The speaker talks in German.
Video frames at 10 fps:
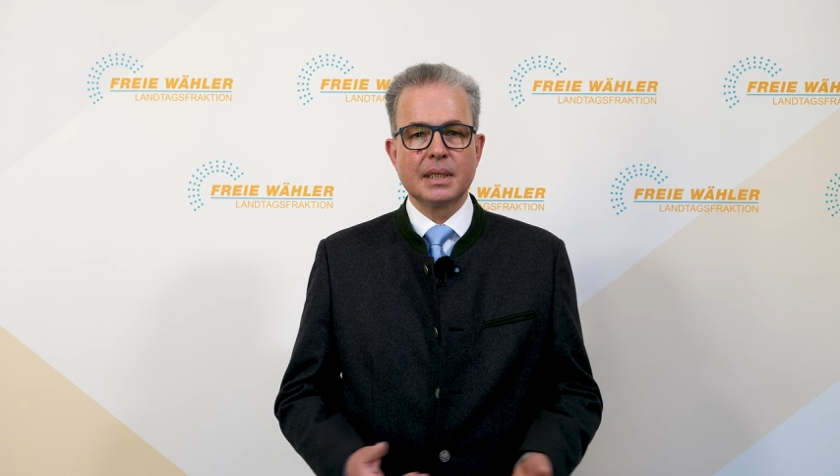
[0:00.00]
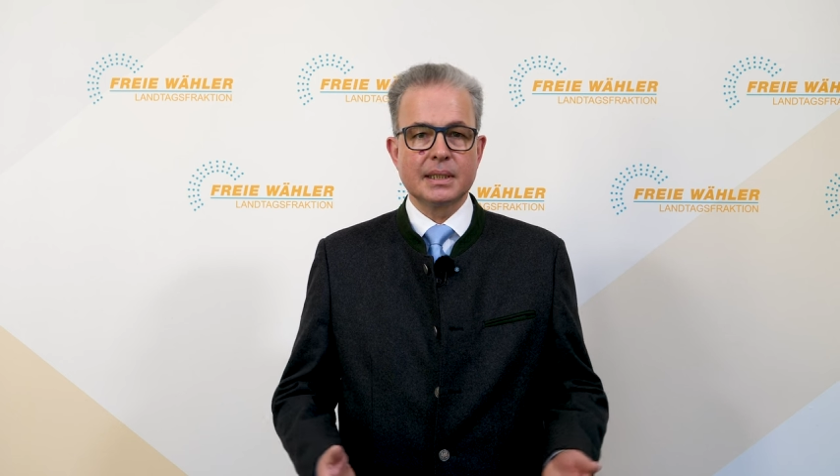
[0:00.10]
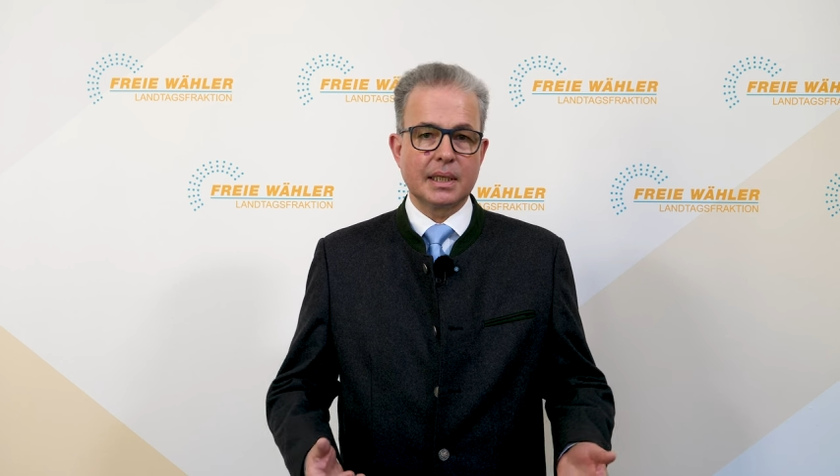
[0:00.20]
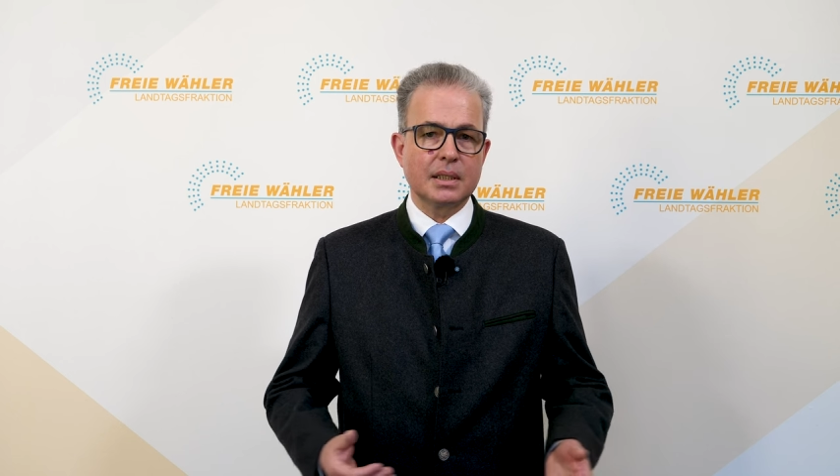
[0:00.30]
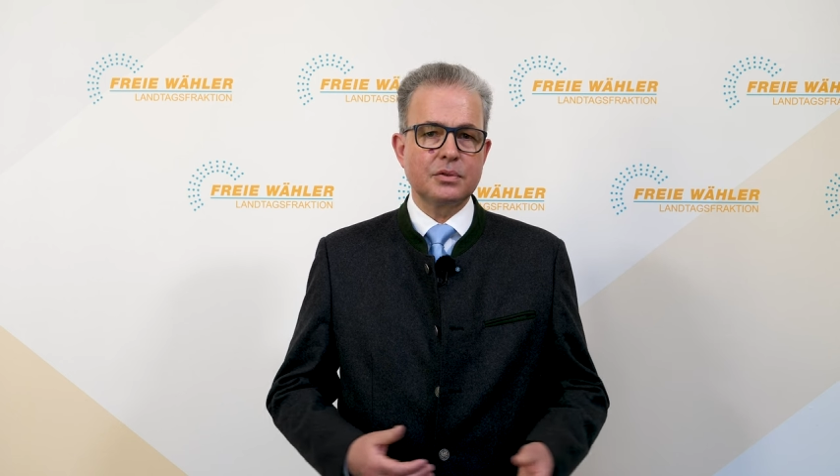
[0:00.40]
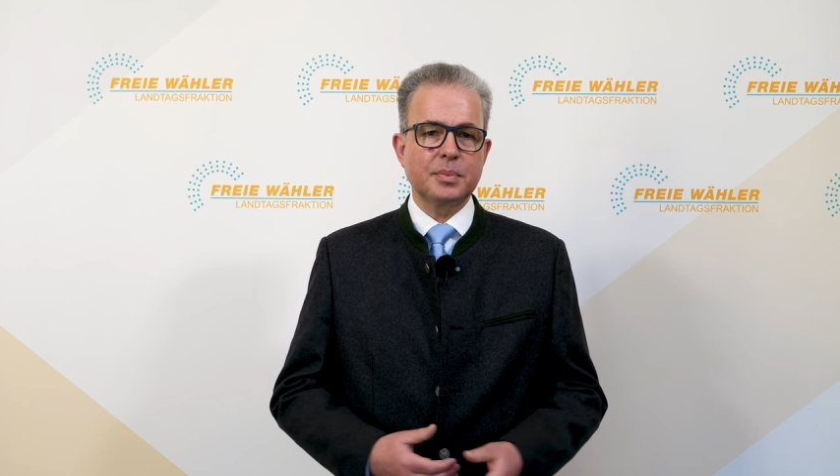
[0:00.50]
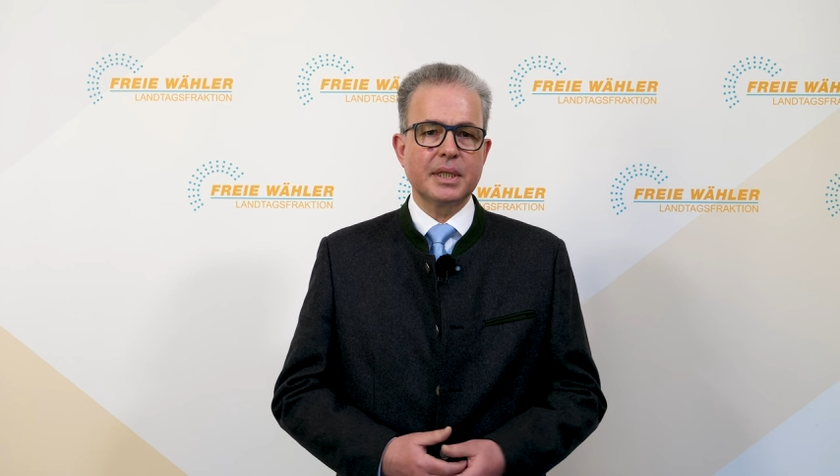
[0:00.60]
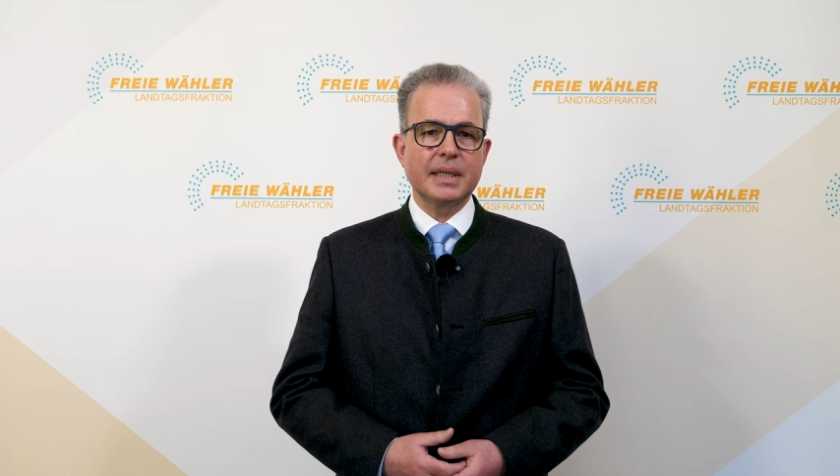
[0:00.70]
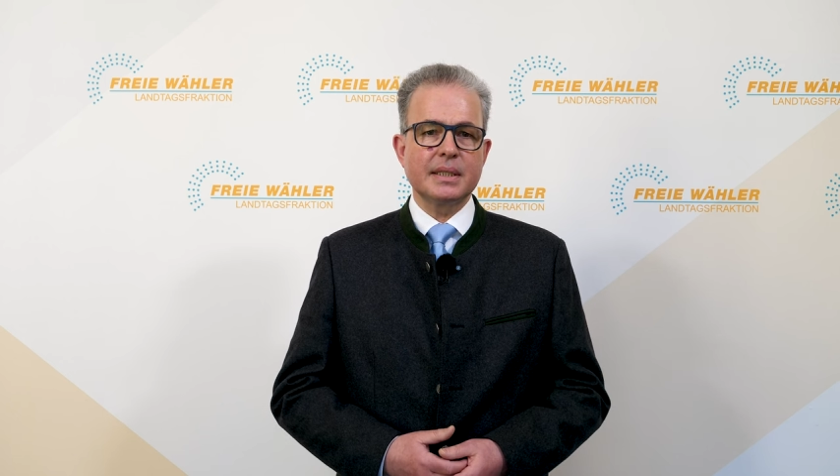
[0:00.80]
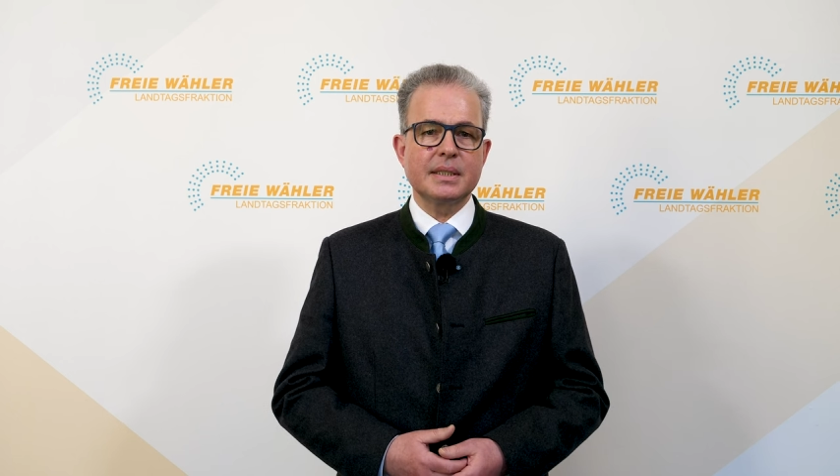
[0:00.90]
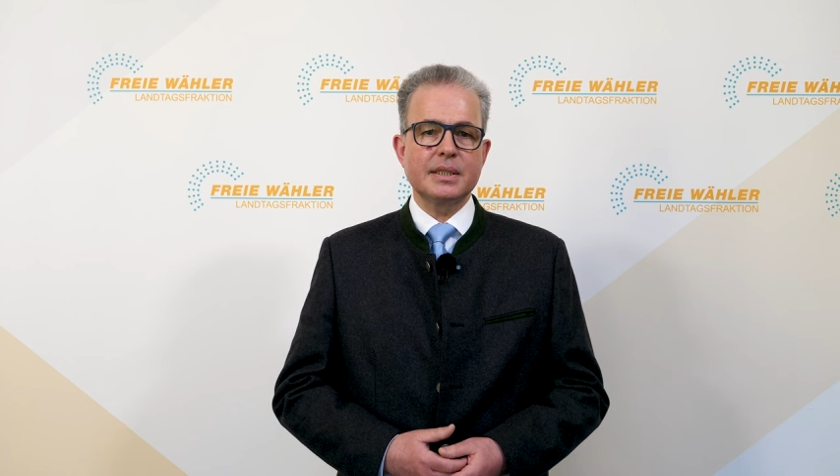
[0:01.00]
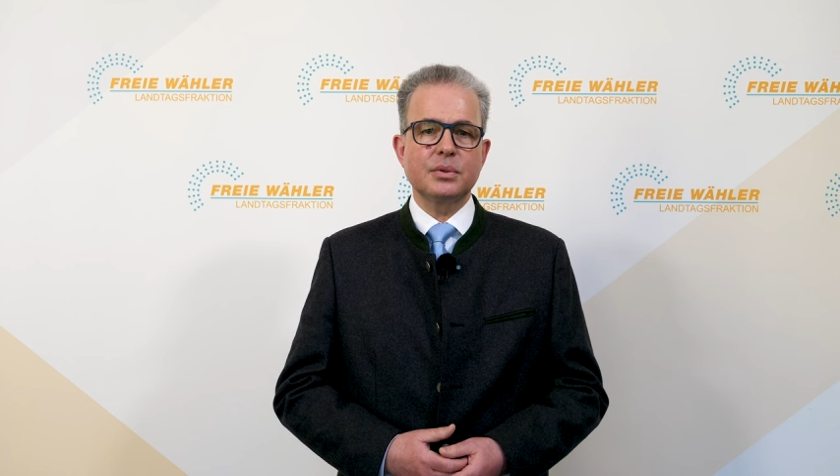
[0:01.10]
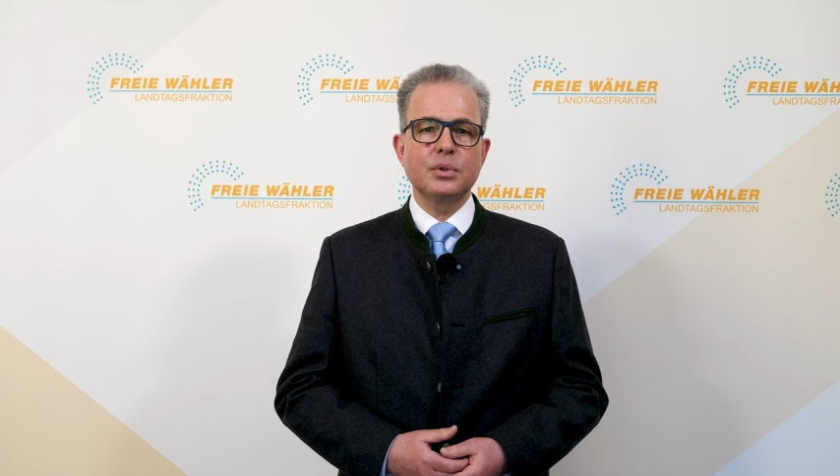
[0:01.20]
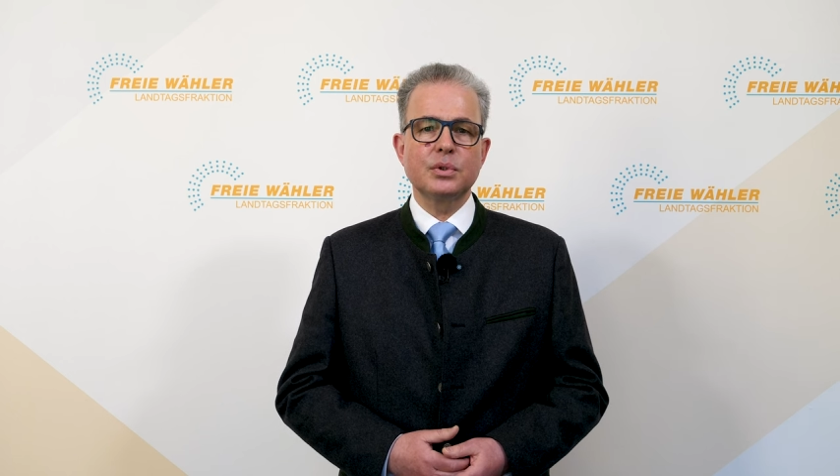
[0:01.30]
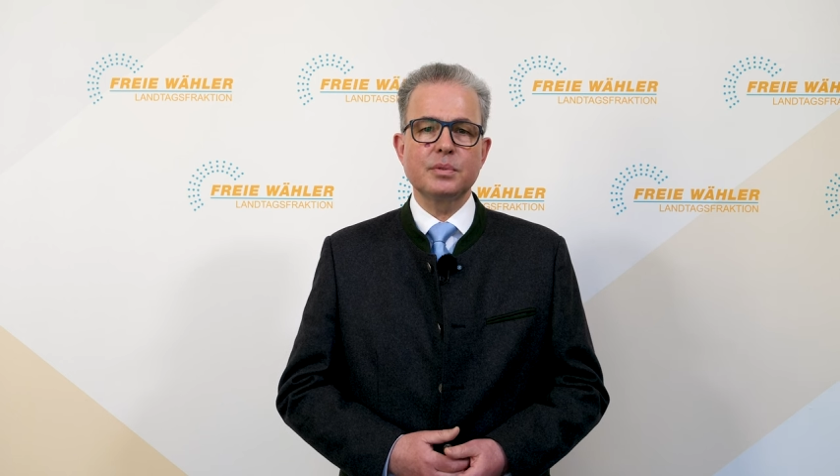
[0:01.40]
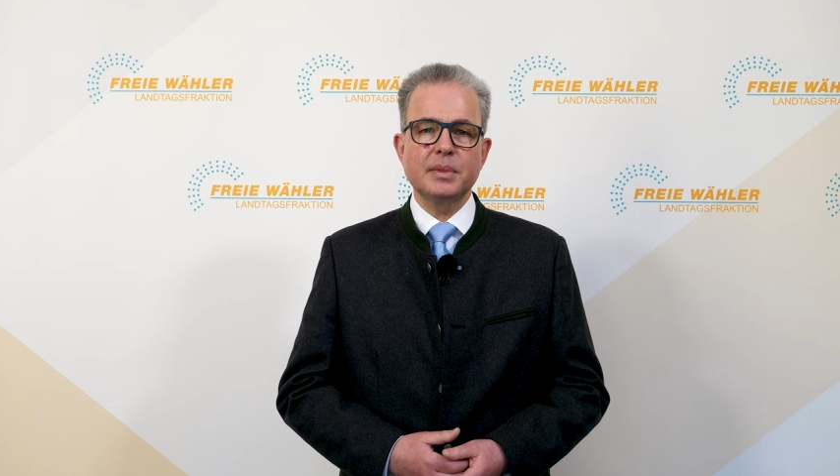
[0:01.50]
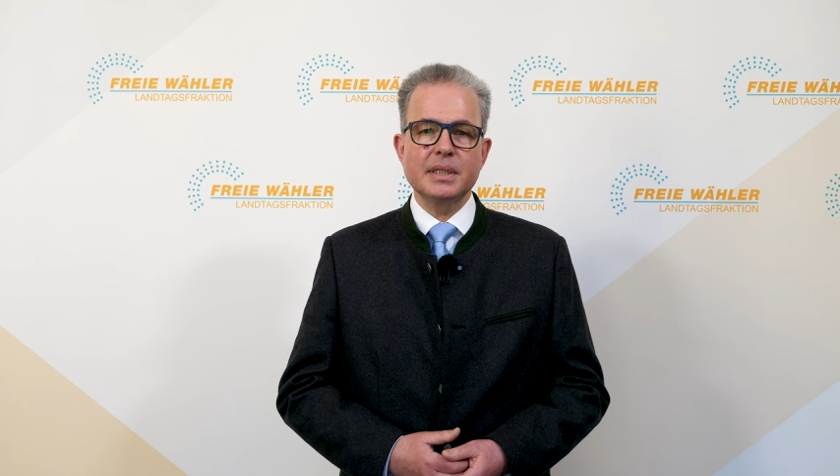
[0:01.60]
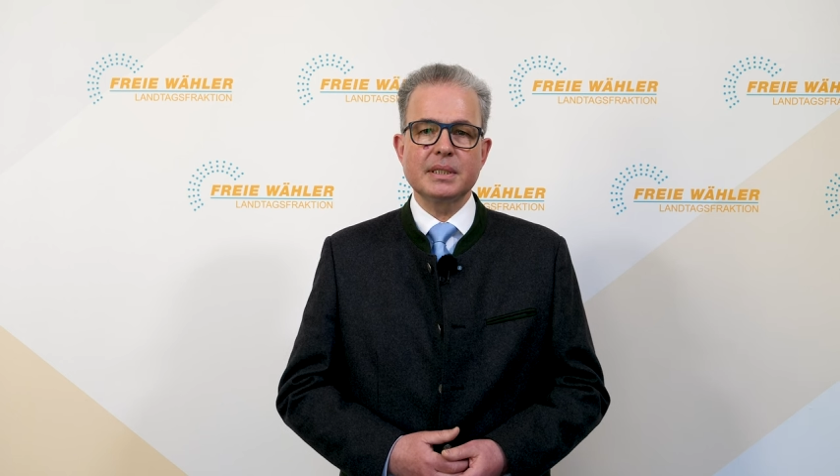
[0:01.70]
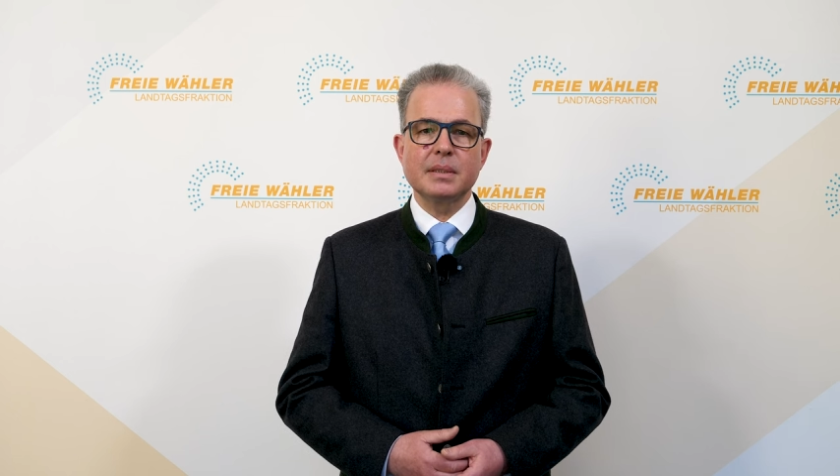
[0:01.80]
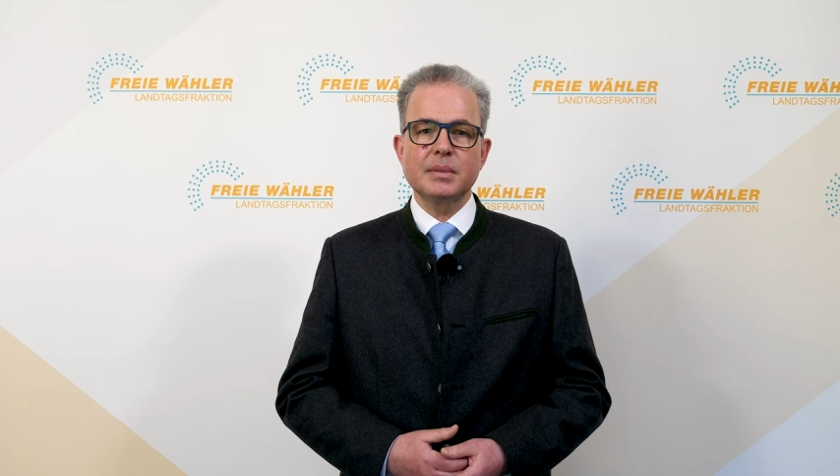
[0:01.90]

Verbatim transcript: Darauf bereitet sich Kultusminister